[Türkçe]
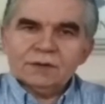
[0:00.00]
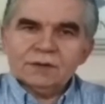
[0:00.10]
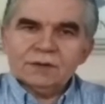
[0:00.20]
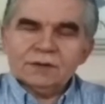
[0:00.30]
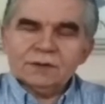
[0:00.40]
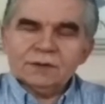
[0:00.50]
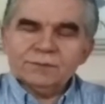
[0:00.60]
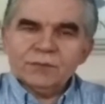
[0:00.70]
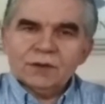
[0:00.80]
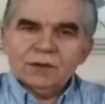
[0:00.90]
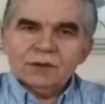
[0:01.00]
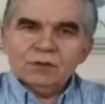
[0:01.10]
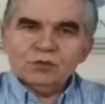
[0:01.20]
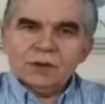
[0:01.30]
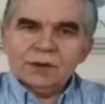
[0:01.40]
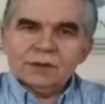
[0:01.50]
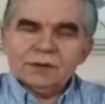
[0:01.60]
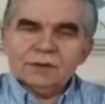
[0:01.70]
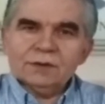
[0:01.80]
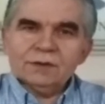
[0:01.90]
ki
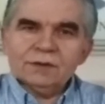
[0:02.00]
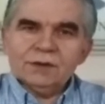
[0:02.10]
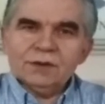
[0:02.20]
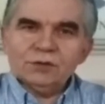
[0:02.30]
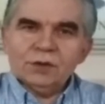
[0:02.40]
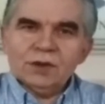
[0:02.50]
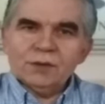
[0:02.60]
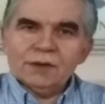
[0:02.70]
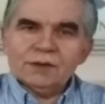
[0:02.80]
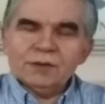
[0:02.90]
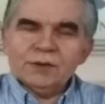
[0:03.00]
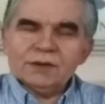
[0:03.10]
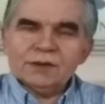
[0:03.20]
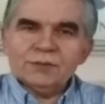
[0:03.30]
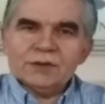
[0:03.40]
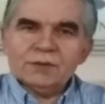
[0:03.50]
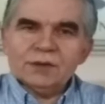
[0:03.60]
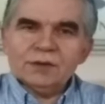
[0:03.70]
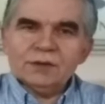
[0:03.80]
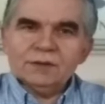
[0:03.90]
üstadın ilk dönem hayatına baktığımız
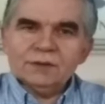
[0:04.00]
zaman